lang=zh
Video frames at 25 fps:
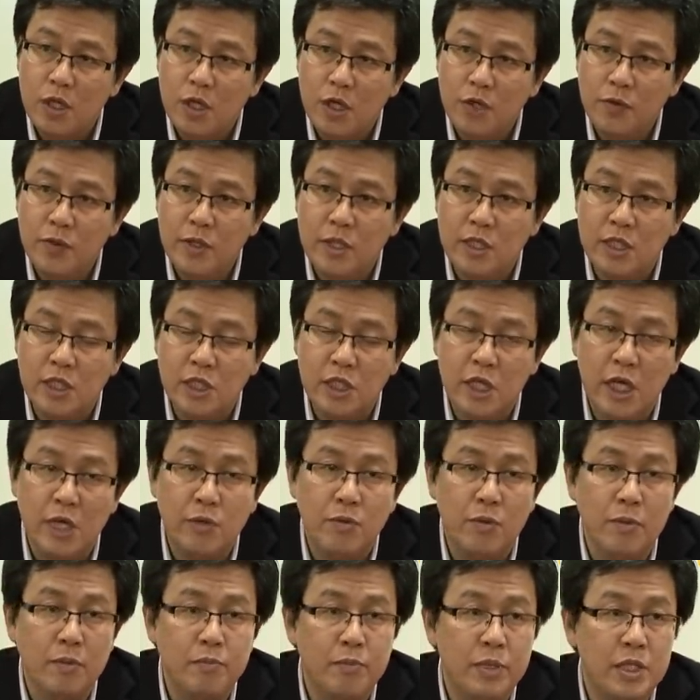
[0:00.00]
因为之前
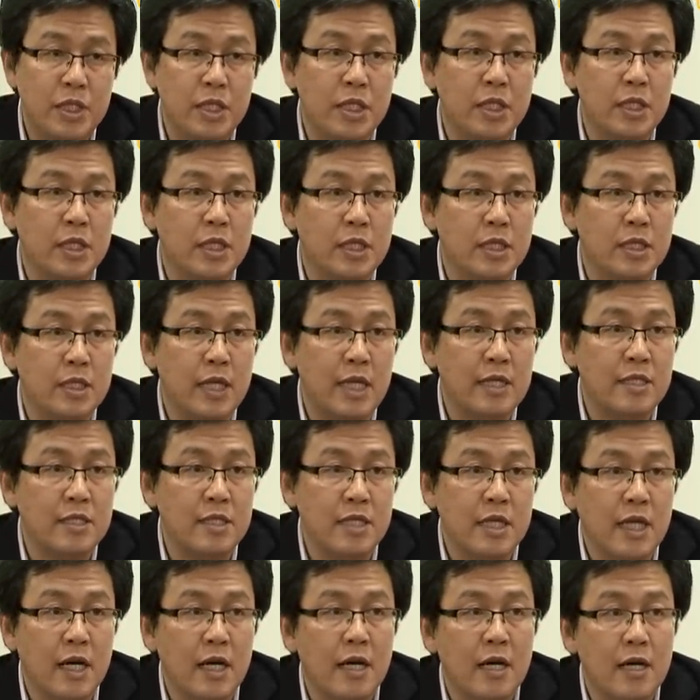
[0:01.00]
我们毕竟担
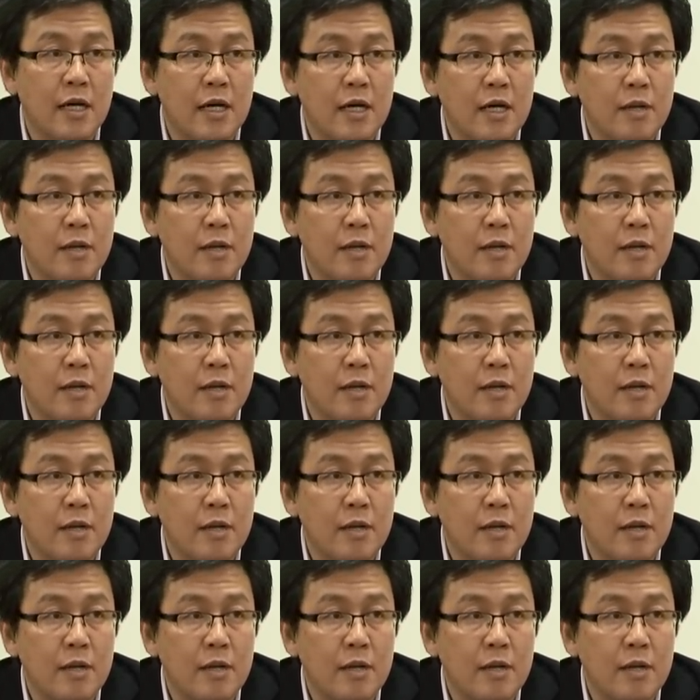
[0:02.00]
心啊，